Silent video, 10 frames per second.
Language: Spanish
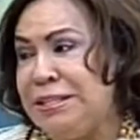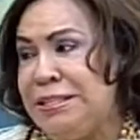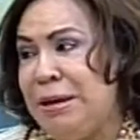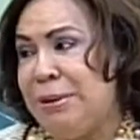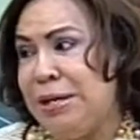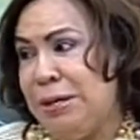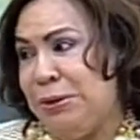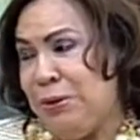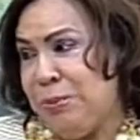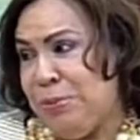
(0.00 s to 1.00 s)
sabes que
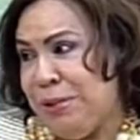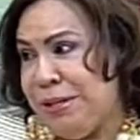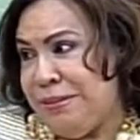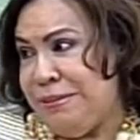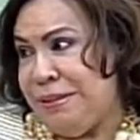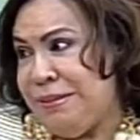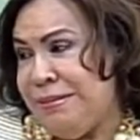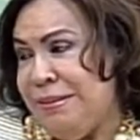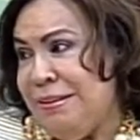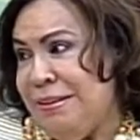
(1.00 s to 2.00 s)
no le puedes hacer.
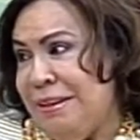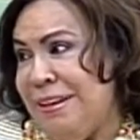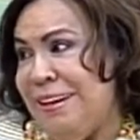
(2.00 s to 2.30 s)
y,